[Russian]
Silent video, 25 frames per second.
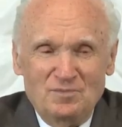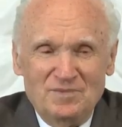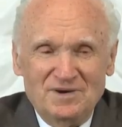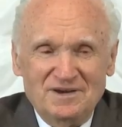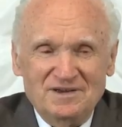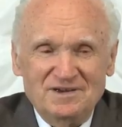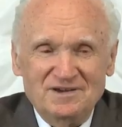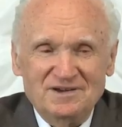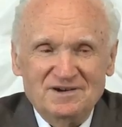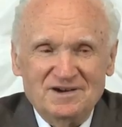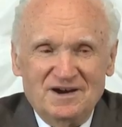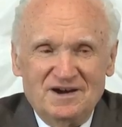
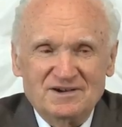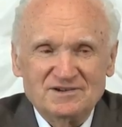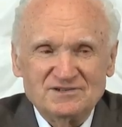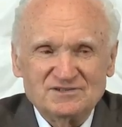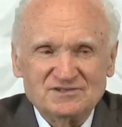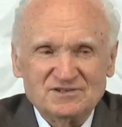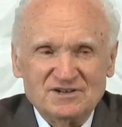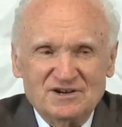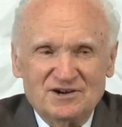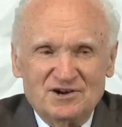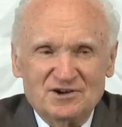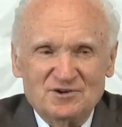мы и
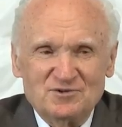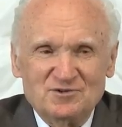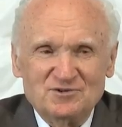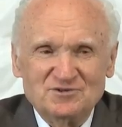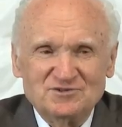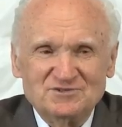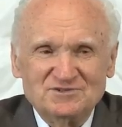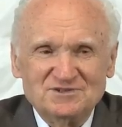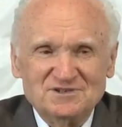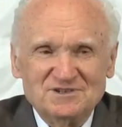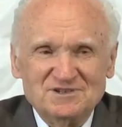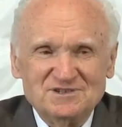кажется
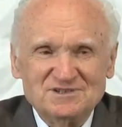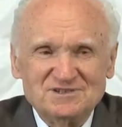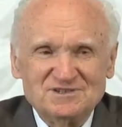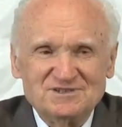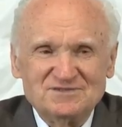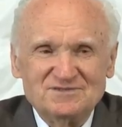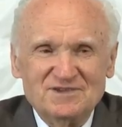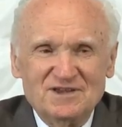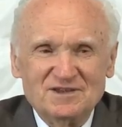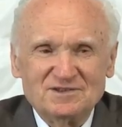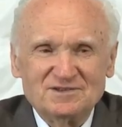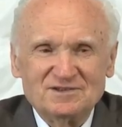хорошая
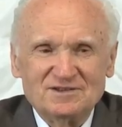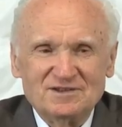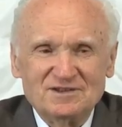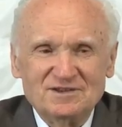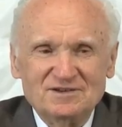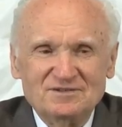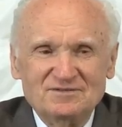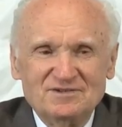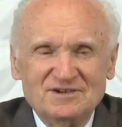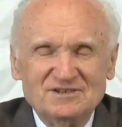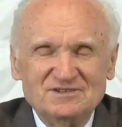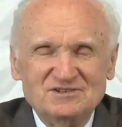
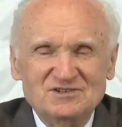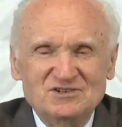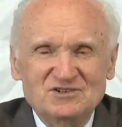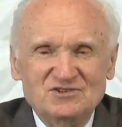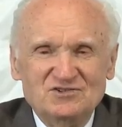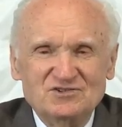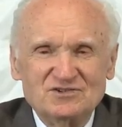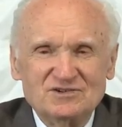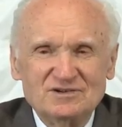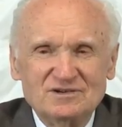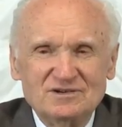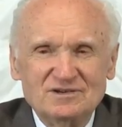светлая
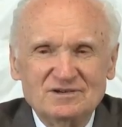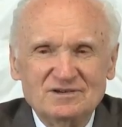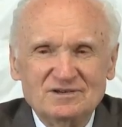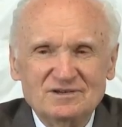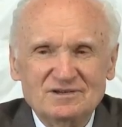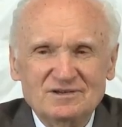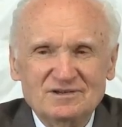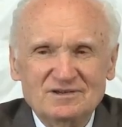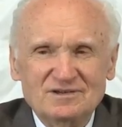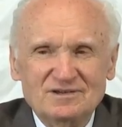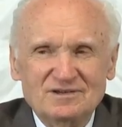водичка –